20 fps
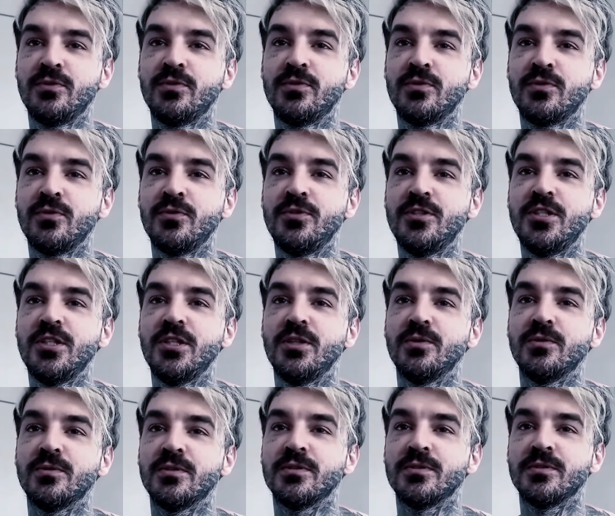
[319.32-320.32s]

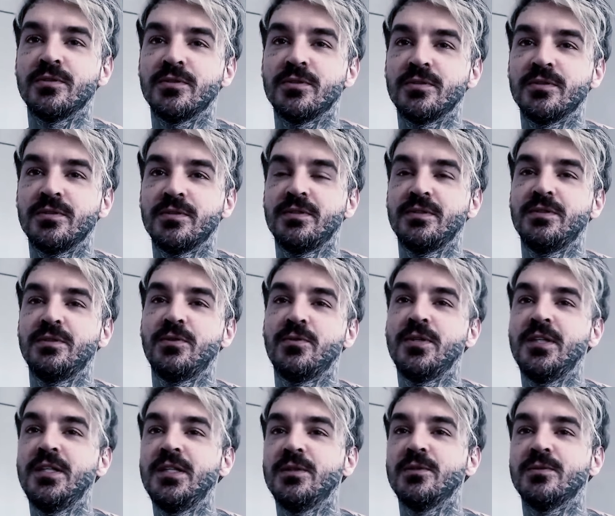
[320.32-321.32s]
Trudilo.
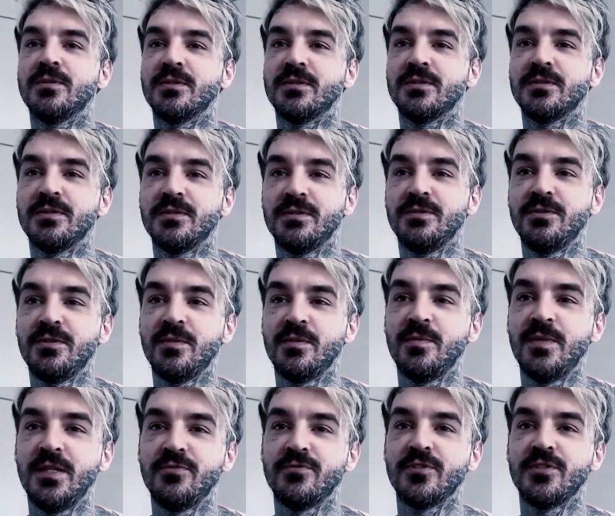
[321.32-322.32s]
Trujillo. Tô
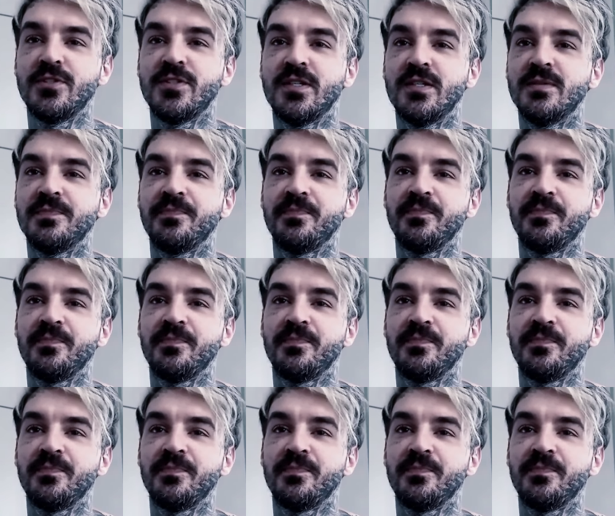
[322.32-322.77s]
bem, você.